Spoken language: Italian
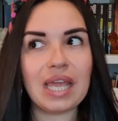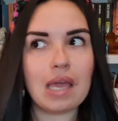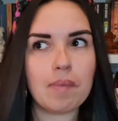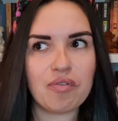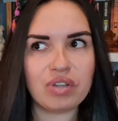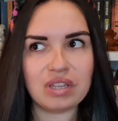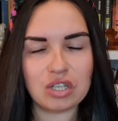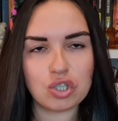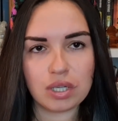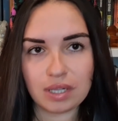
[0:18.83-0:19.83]
tema
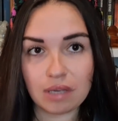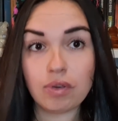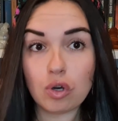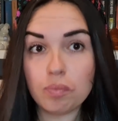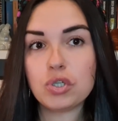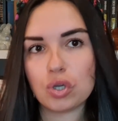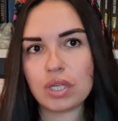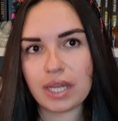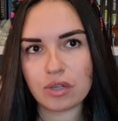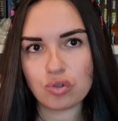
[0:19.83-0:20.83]
fantascientifico,
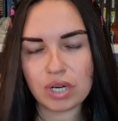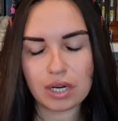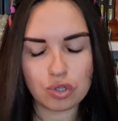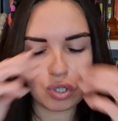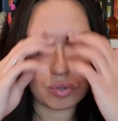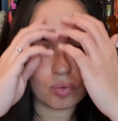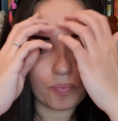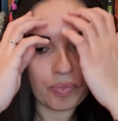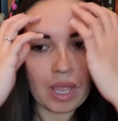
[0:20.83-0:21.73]
bisogna ragionarci su.